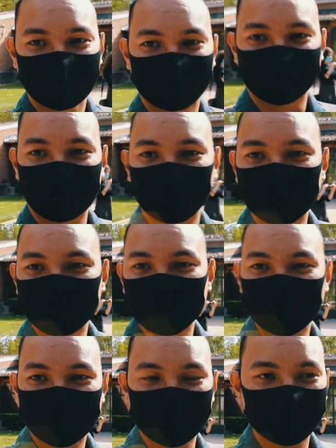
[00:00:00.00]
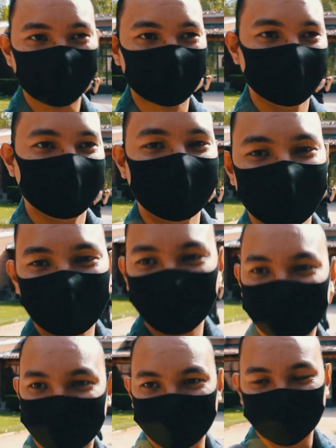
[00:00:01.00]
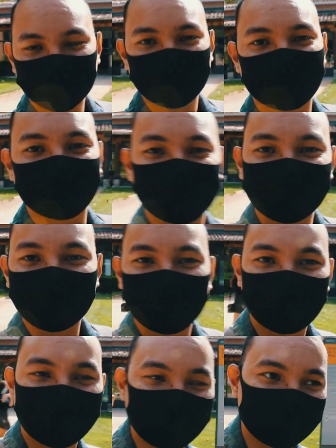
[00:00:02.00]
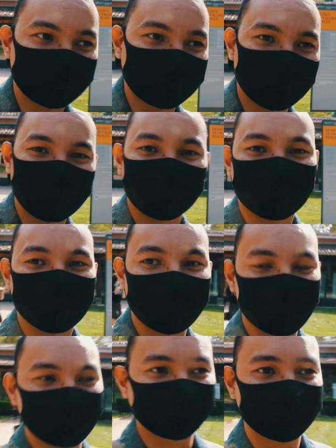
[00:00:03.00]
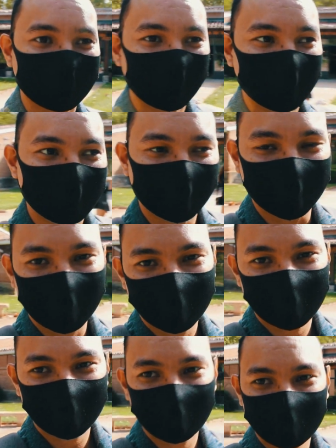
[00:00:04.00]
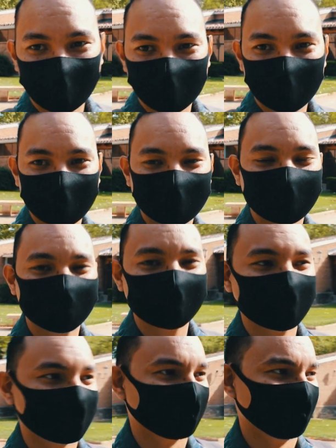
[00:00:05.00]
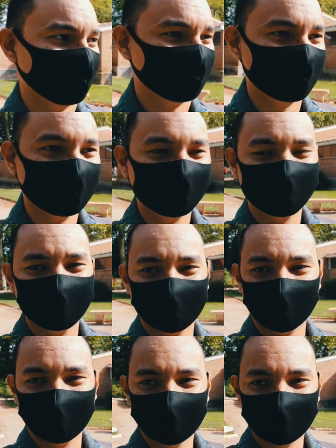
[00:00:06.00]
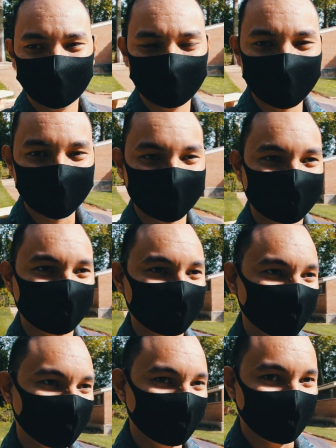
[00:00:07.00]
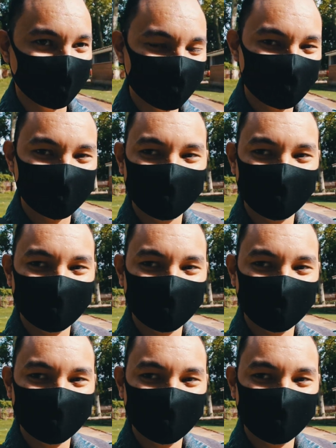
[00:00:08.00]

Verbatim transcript: está un museo de embarcaciones, se le llaman falvas. Eh, lo que significa, en este, en este parque hay un